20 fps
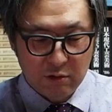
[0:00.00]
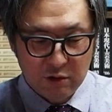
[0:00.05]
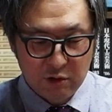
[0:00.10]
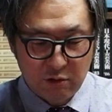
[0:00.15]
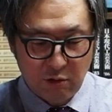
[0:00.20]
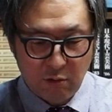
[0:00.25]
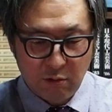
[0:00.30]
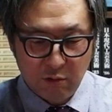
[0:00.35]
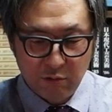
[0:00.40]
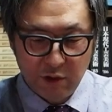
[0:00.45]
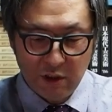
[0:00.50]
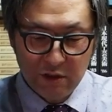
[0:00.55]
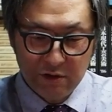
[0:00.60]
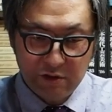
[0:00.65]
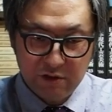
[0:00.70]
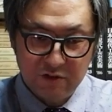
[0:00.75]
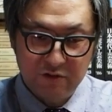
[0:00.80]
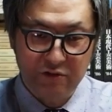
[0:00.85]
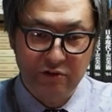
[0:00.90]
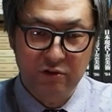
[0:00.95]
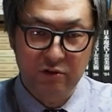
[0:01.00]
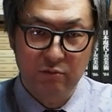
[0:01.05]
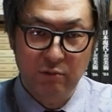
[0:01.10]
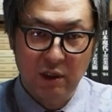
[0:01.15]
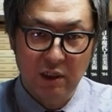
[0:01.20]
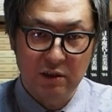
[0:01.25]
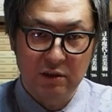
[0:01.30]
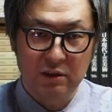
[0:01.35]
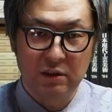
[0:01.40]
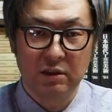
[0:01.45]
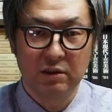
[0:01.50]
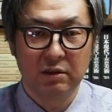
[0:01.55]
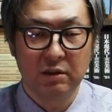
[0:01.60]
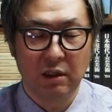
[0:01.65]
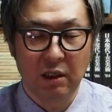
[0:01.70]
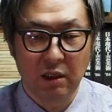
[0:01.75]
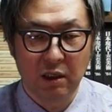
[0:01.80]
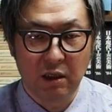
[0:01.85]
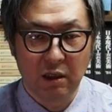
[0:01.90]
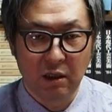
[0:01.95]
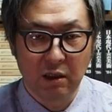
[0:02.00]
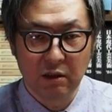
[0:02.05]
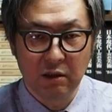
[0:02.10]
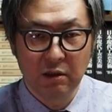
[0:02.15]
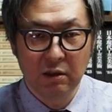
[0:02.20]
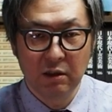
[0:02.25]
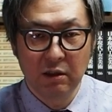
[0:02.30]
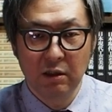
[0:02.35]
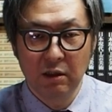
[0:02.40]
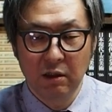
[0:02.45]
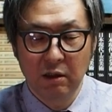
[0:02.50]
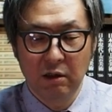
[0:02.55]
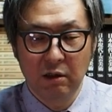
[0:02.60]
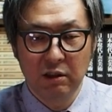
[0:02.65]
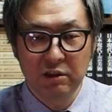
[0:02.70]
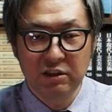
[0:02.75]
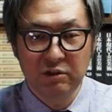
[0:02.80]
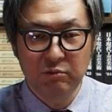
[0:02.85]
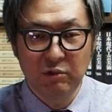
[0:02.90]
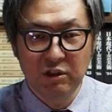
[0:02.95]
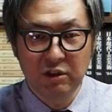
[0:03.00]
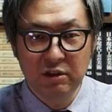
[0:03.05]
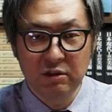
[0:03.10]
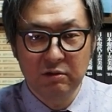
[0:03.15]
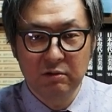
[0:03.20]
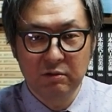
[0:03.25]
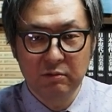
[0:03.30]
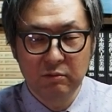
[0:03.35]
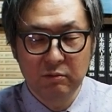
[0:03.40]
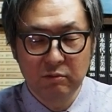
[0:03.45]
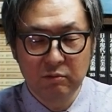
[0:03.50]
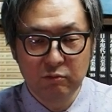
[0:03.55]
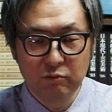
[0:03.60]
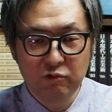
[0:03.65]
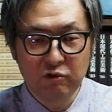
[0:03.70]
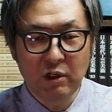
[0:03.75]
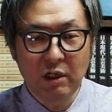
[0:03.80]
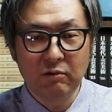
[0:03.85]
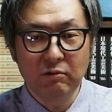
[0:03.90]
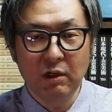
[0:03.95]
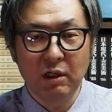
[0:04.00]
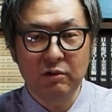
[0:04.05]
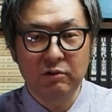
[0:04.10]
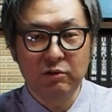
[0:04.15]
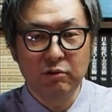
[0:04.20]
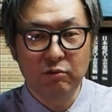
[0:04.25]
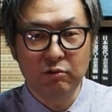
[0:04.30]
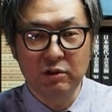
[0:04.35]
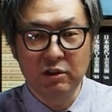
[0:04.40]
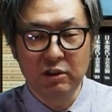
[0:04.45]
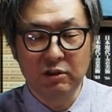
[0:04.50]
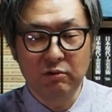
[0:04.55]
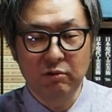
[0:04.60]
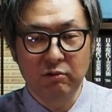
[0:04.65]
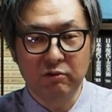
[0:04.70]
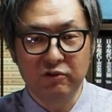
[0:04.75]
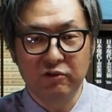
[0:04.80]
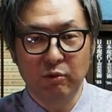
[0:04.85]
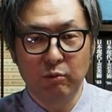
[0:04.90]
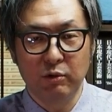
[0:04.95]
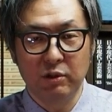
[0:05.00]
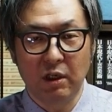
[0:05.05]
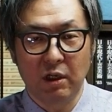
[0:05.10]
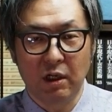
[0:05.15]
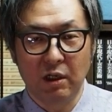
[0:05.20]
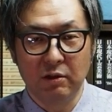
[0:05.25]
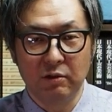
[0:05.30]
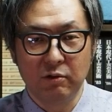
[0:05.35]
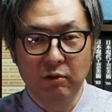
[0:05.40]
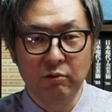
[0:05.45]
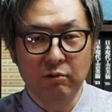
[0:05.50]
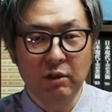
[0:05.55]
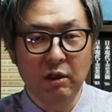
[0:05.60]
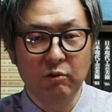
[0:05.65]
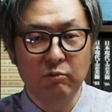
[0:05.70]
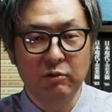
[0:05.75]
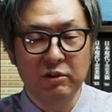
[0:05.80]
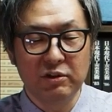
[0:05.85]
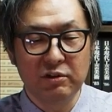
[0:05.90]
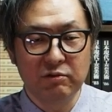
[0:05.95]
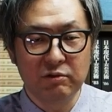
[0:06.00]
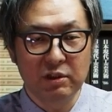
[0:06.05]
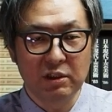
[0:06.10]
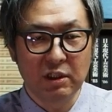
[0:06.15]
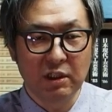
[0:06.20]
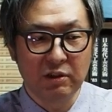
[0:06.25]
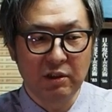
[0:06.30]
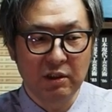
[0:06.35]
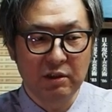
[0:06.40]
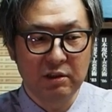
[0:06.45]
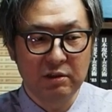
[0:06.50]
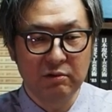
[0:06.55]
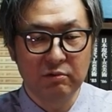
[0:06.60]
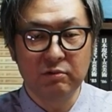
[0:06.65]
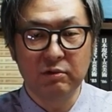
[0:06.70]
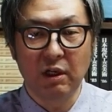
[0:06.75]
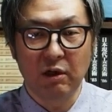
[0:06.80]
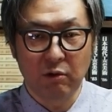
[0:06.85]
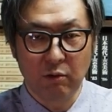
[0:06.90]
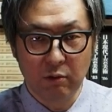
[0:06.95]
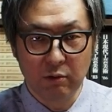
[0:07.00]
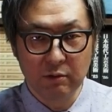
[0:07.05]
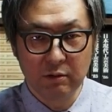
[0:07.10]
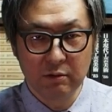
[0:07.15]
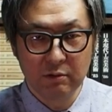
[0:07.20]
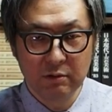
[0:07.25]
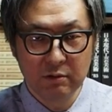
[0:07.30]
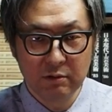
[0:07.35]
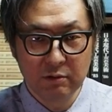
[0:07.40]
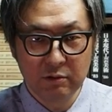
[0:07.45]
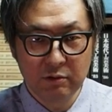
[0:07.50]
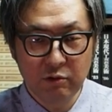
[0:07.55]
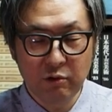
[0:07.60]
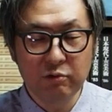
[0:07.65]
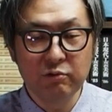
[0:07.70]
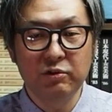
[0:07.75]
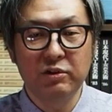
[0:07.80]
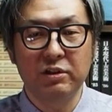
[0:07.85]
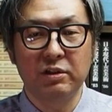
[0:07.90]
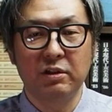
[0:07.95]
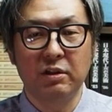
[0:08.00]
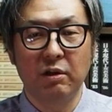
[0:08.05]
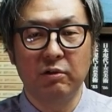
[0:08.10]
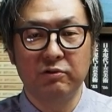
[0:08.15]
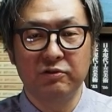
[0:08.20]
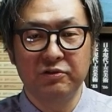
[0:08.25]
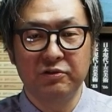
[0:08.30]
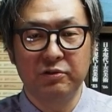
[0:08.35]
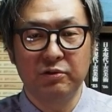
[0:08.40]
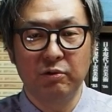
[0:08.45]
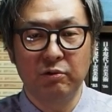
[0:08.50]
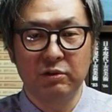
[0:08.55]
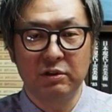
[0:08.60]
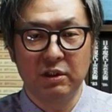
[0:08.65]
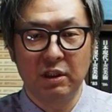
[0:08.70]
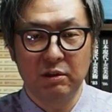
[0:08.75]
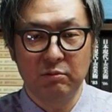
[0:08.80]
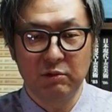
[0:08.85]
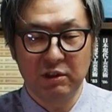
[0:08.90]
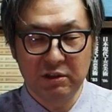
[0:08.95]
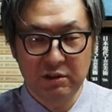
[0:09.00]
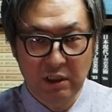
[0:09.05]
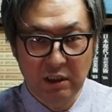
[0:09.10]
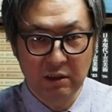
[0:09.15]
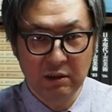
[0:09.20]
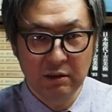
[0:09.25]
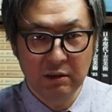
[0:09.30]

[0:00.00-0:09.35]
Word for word: 糸を捻糸する前に、えー、初めにムラのあるように糸を染めたらどんなお召し抜きができるんだろうという実験をするようになりました。